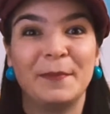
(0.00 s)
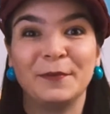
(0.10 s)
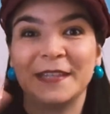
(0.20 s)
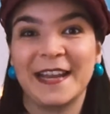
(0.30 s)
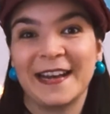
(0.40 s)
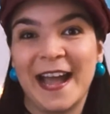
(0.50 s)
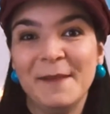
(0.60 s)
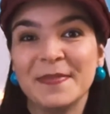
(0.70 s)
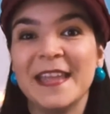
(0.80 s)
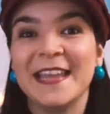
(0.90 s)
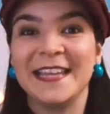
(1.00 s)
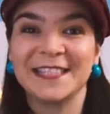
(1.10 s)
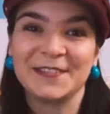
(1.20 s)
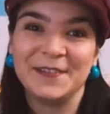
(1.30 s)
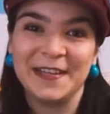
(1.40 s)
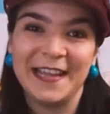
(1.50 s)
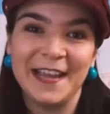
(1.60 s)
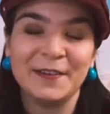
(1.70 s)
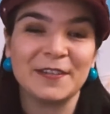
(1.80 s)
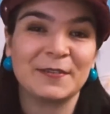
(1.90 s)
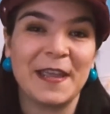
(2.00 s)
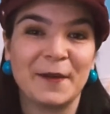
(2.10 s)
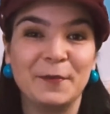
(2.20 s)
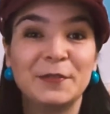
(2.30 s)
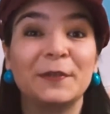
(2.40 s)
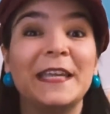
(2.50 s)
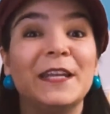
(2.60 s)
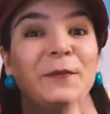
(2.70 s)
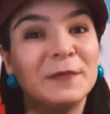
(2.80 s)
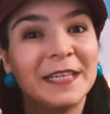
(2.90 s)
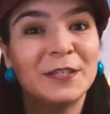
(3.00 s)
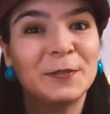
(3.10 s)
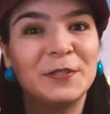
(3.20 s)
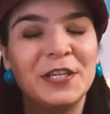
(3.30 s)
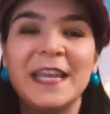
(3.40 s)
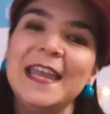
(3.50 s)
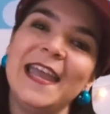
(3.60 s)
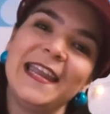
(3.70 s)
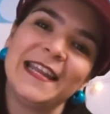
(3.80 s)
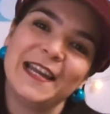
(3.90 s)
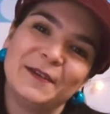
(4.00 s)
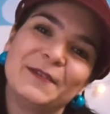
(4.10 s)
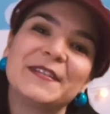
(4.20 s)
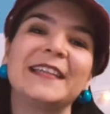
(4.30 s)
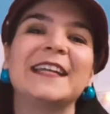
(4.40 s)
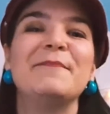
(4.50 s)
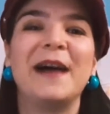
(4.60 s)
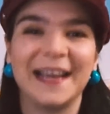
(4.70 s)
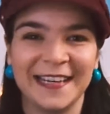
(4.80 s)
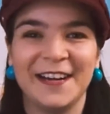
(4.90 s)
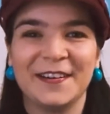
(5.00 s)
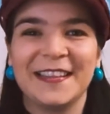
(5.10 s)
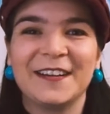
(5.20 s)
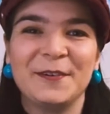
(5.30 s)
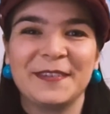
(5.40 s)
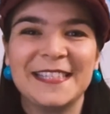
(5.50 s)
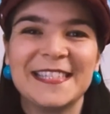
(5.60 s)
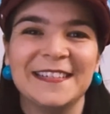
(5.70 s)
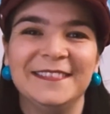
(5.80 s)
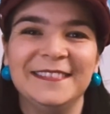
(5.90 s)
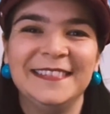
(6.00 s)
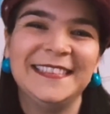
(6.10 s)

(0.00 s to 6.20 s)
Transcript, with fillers: é bom treinar, escolher o nosso recurso que nos ajude e que não nos atrapalhe na hora da contação.